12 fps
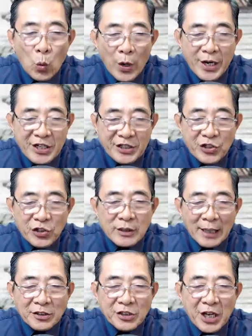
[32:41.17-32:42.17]
Quỳ trước
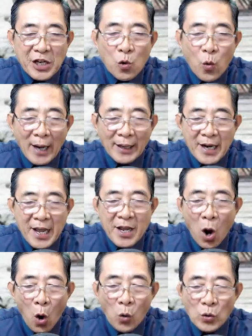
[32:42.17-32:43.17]
thánh chỉ của hoàng
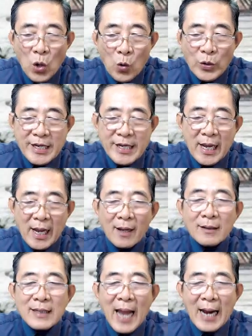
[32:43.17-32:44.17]
đế hồ đồ kia
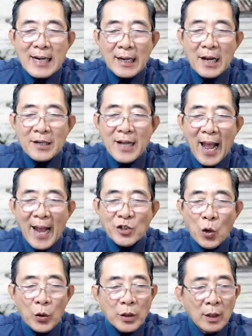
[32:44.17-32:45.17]
đã là cực hạn
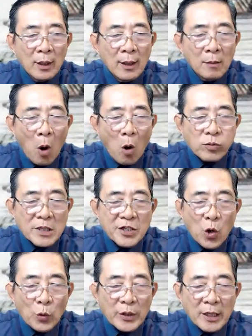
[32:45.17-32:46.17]
rồi. Một đứa
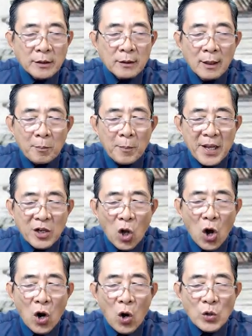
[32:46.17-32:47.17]
con nít miệng
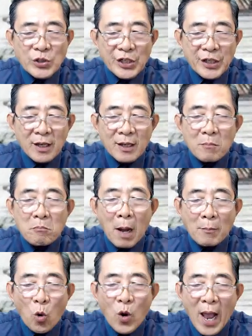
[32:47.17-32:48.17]
còn hôi sữa
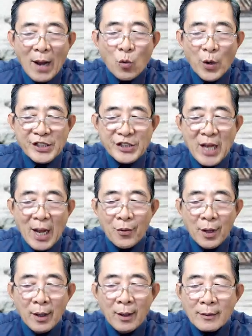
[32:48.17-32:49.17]
mà muốn hắn quỳ sao?
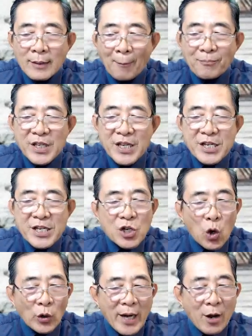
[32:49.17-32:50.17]
Thậm chí
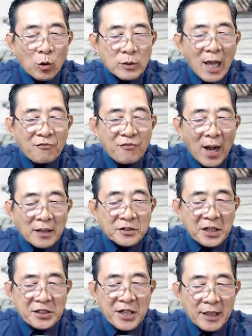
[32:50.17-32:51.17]
còn đeo thân phận
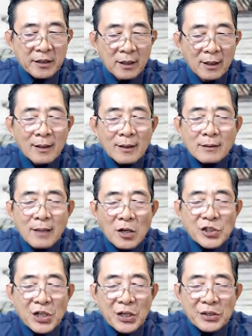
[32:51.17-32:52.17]
tình địch. Thật
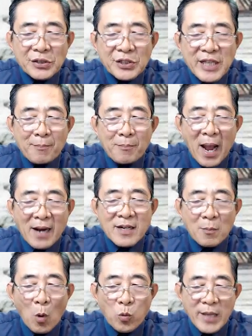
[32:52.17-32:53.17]
sự xem hắn
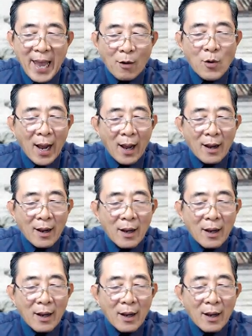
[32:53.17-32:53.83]
là bùng nhão à?